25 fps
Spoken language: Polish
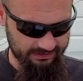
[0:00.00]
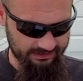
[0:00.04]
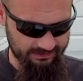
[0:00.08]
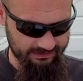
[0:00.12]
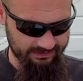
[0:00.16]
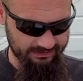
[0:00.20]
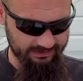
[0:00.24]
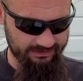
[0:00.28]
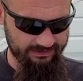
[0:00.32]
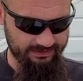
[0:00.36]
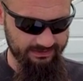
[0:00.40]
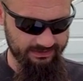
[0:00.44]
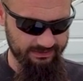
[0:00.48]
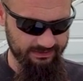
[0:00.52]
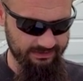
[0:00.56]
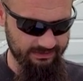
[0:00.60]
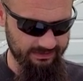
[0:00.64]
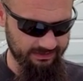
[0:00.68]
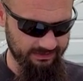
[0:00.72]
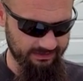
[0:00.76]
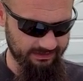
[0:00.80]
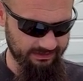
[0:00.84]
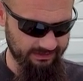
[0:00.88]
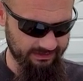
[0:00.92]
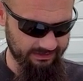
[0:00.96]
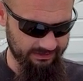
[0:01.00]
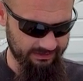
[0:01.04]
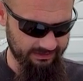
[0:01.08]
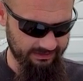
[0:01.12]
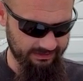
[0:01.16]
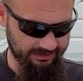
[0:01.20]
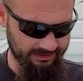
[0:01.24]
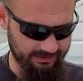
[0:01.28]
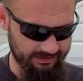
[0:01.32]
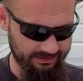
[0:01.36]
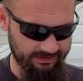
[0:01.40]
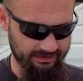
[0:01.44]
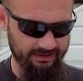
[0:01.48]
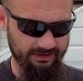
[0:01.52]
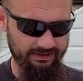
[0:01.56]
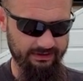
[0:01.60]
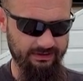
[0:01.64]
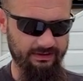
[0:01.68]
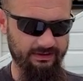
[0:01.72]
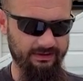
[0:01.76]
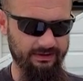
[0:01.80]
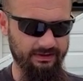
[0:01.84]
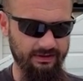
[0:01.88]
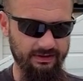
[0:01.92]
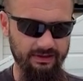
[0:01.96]
chodzi e,
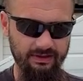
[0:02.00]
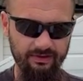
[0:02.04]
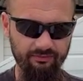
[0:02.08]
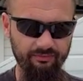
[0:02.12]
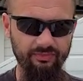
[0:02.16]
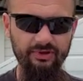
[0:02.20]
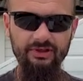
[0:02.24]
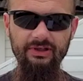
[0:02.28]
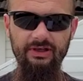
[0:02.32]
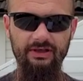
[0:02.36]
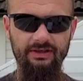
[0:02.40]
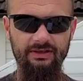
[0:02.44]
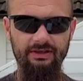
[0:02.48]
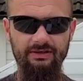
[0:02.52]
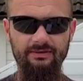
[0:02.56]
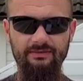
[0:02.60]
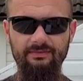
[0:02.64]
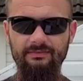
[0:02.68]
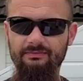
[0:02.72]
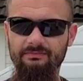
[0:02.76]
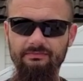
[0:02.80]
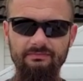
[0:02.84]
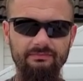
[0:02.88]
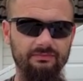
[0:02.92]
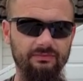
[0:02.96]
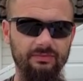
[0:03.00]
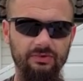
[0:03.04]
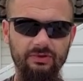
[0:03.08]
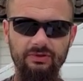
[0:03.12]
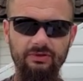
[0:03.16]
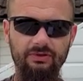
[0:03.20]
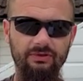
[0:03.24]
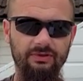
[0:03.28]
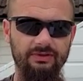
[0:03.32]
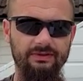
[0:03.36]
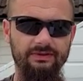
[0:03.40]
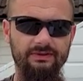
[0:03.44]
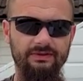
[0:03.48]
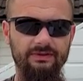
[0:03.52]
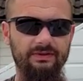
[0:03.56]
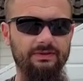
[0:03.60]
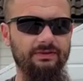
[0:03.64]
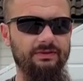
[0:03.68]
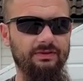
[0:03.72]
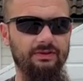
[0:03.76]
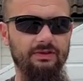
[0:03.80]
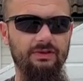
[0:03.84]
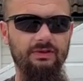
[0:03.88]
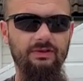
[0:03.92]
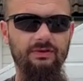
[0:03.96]
tak, pytania, bo to jest,
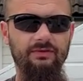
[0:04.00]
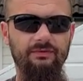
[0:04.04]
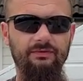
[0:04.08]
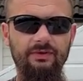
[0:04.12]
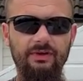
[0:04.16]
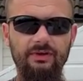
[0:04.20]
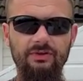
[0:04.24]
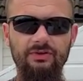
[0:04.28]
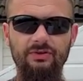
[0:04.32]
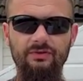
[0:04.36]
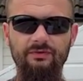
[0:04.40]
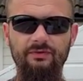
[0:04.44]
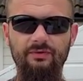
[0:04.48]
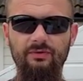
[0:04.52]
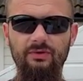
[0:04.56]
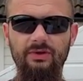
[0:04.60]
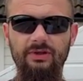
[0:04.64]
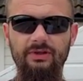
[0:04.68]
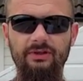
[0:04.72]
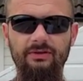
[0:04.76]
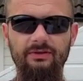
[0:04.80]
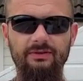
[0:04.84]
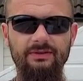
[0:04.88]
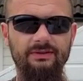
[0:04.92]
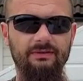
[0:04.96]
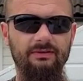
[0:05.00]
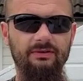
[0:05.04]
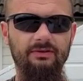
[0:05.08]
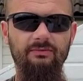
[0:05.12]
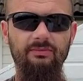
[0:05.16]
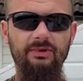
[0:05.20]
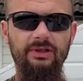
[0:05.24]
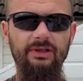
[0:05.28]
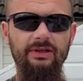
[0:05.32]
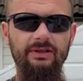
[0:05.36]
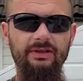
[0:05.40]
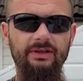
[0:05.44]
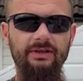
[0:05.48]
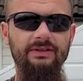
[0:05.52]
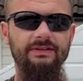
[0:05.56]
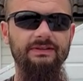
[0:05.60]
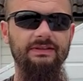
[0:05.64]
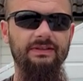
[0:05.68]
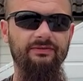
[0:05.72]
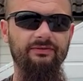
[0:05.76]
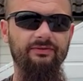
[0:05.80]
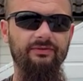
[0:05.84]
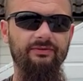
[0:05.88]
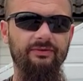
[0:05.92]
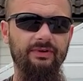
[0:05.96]
e, większość w ogóle tego całego badania jest
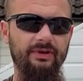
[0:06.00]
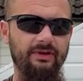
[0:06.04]
na,